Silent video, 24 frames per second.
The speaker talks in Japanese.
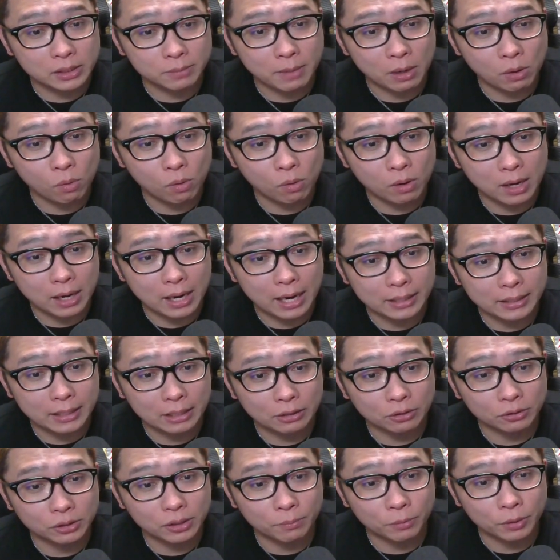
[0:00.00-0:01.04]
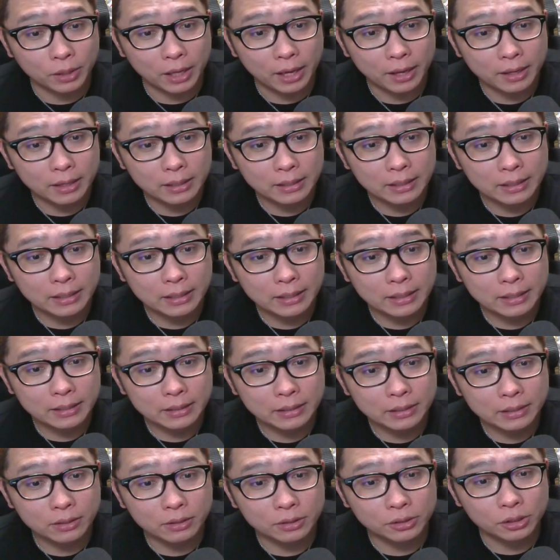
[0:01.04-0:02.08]
今、こっから入ったとしてもね。
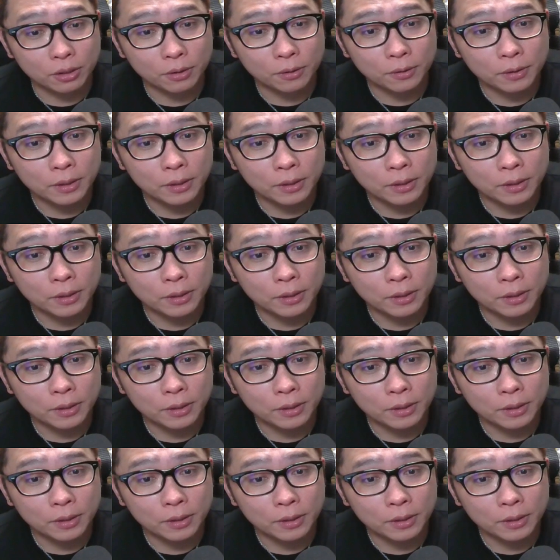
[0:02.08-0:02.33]
よいしょ。